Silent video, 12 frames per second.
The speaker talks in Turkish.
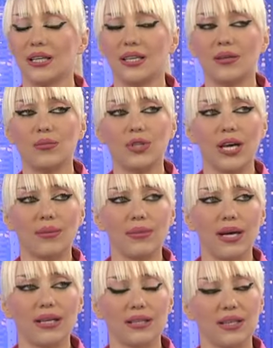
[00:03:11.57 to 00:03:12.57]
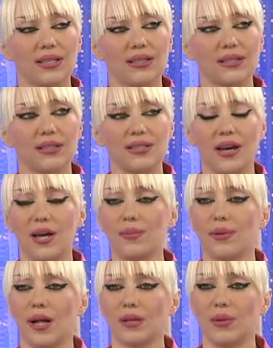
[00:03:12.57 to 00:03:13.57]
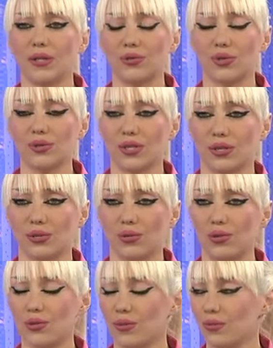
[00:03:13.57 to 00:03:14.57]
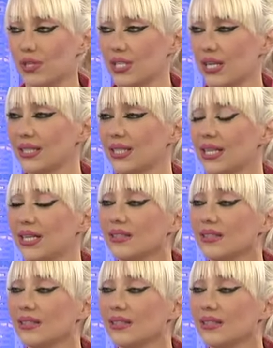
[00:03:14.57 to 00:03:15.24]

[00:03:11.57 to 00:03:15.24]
e, mükemmel kanatlara sahip albatroslara dönüşmemişler.